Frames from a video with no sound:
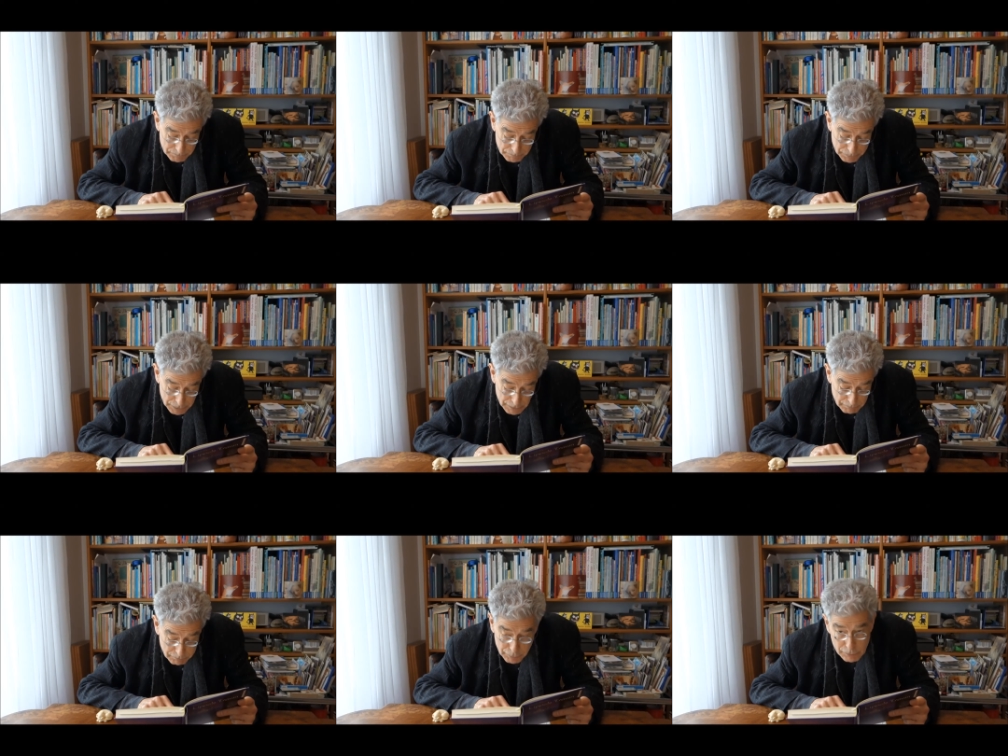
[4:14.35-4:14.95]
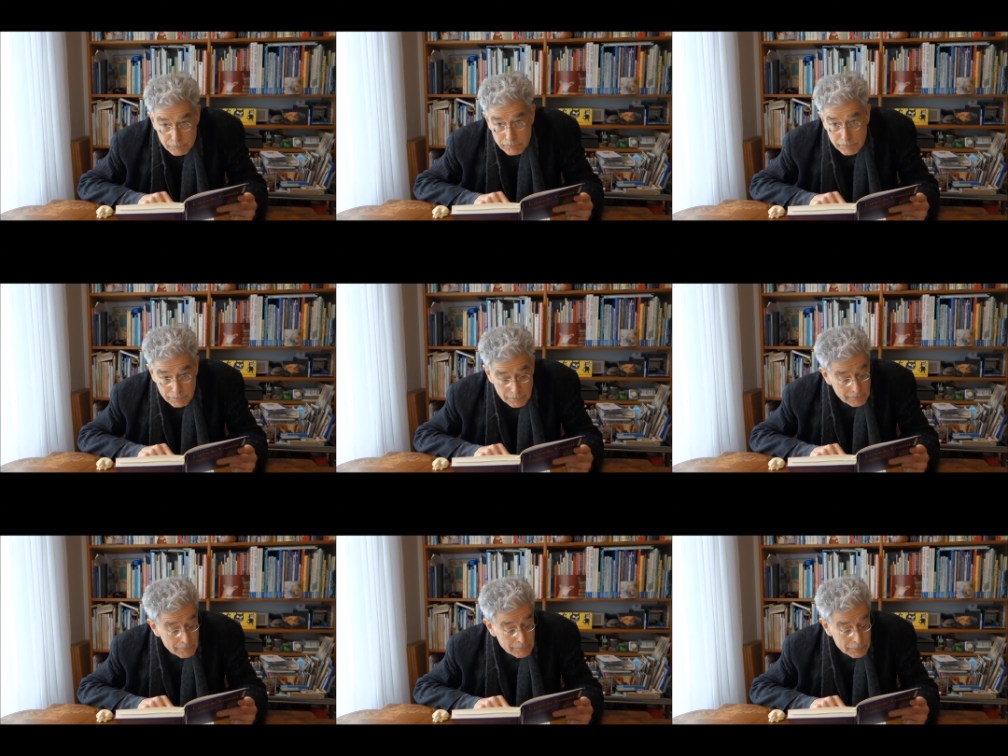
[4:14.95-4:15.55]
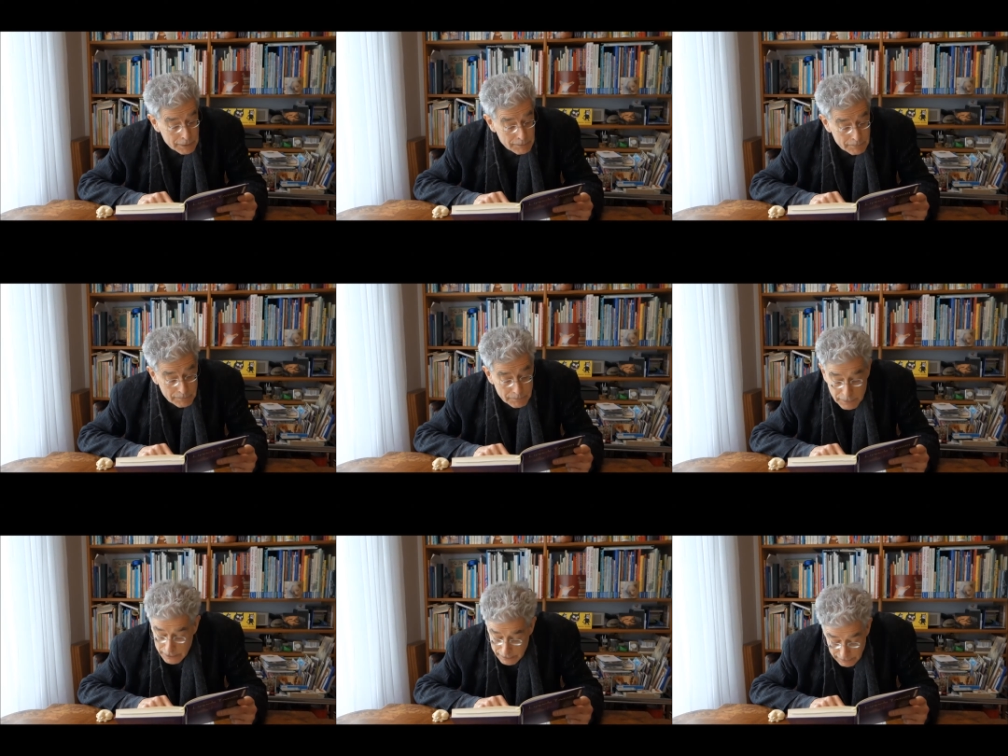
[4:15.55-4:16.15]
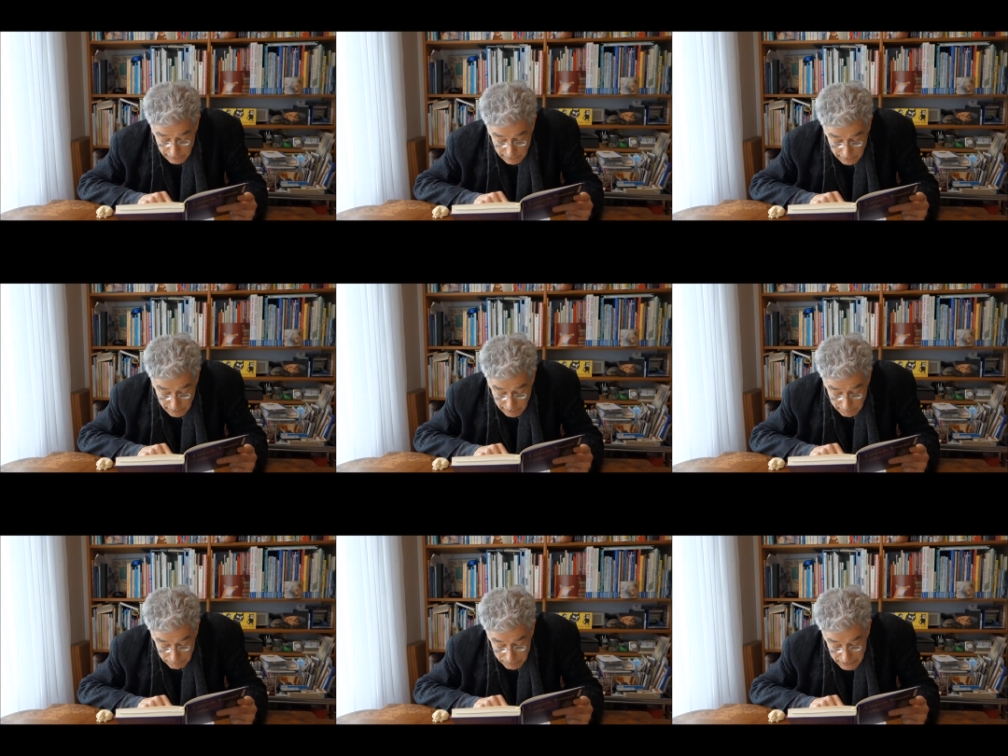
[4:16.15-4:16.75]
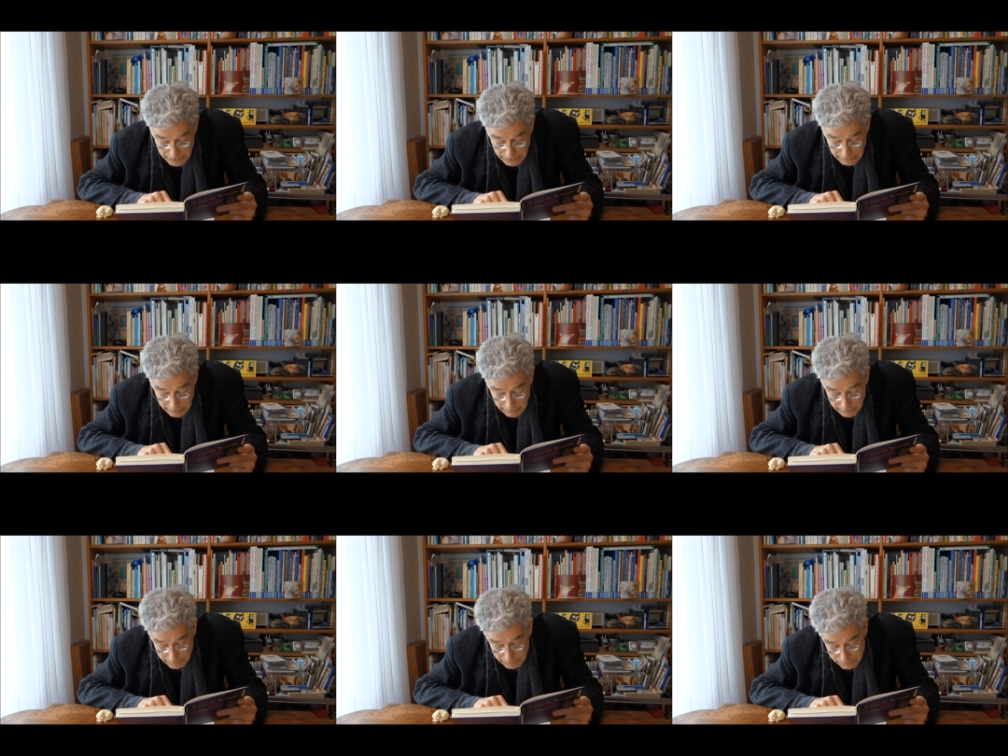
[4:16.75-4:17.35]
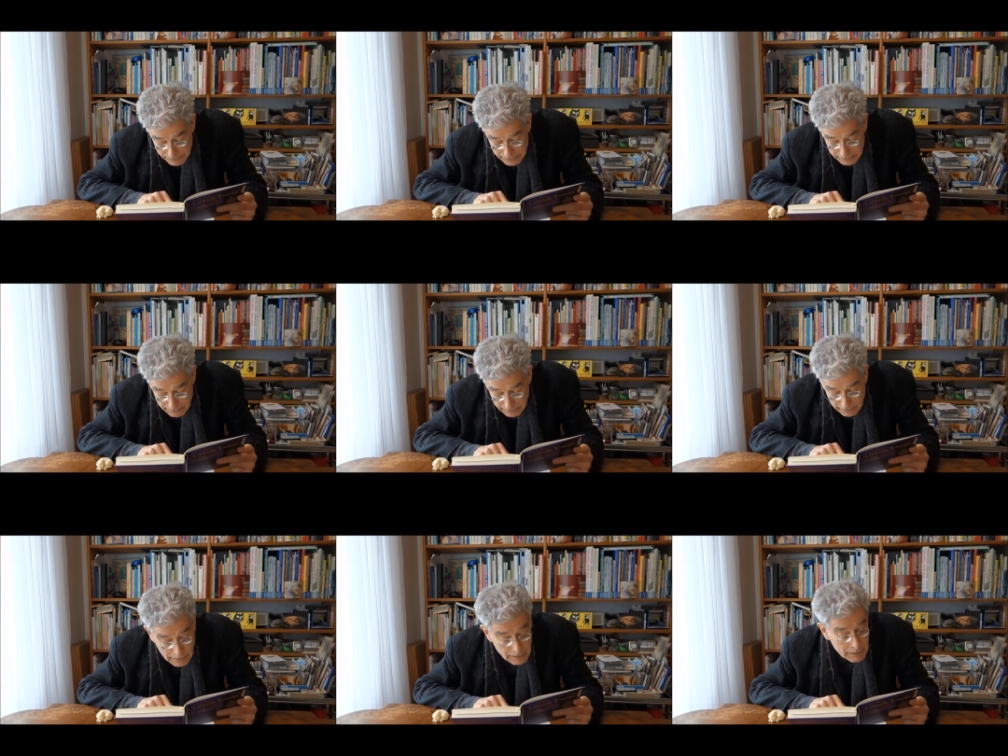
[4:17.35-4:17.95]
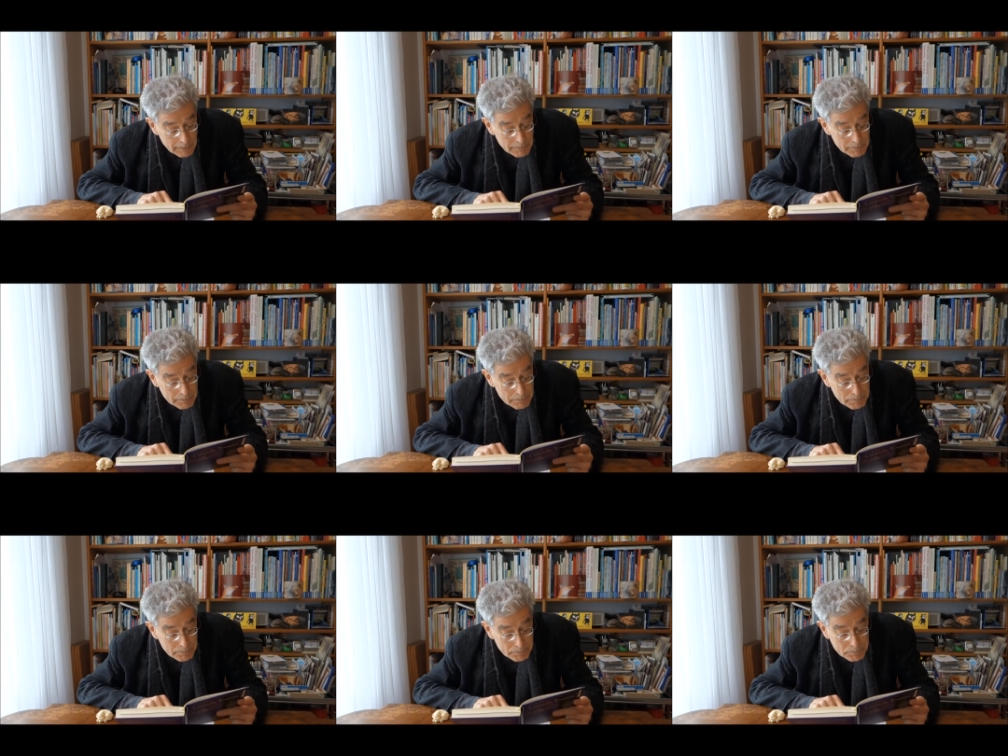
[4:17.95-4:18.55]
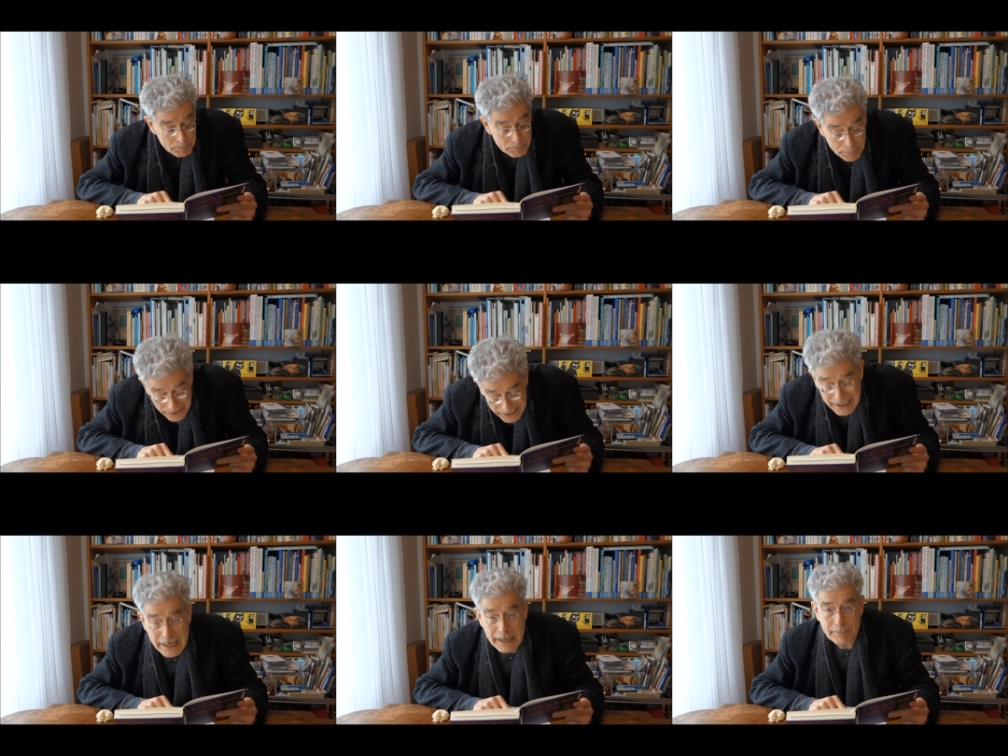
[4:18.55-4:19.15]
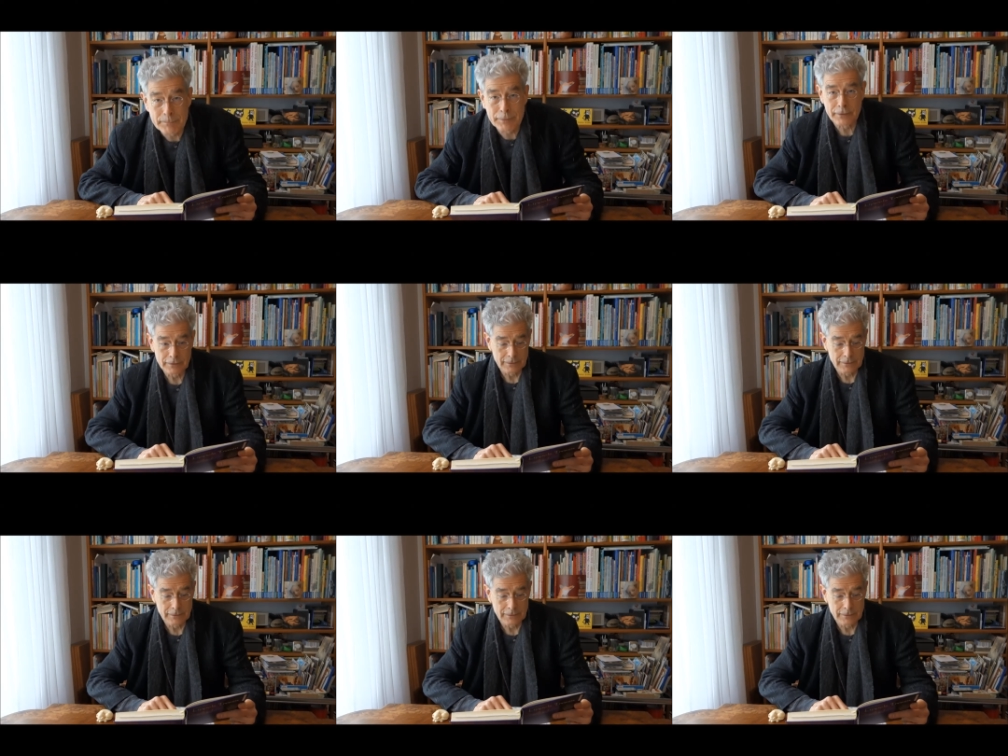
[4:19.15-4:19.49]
piep, piep, piep, piep, piep, Pil, Philipp.